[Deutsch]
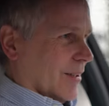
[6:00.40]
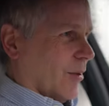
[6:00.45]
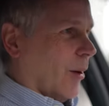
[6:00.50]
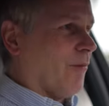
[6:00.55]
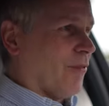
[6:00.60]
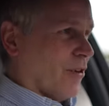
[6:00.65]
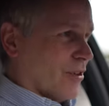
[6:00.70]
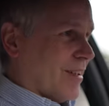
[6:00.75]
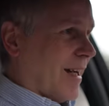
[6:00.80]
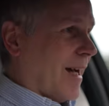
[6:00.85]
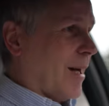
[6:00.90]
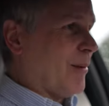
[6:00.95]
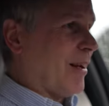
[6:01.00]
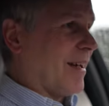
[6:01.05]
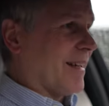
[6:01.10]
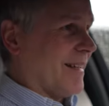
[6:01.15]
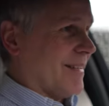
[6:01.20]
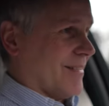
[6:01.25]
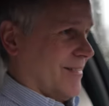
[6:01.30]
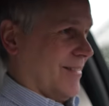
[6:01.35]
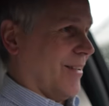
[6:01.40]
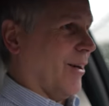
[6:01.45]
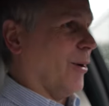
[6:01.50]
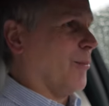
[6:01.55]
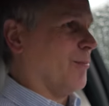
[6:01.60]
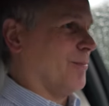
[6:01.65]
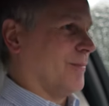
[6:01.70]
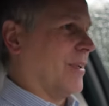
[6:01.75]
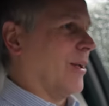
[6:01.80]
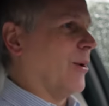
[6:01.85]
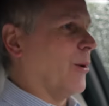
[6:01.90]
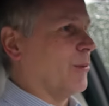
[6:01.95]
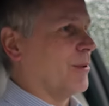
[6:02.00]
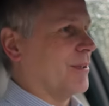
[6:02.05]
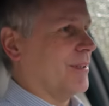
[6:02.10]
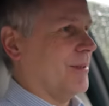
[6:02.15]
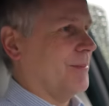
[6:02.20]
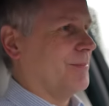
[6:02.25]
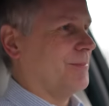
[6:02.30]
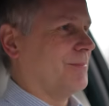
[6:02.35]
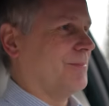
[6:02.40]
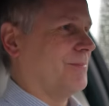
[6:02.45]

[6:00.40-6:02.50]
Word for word: Komfortabler geht es kaum, glaube ich.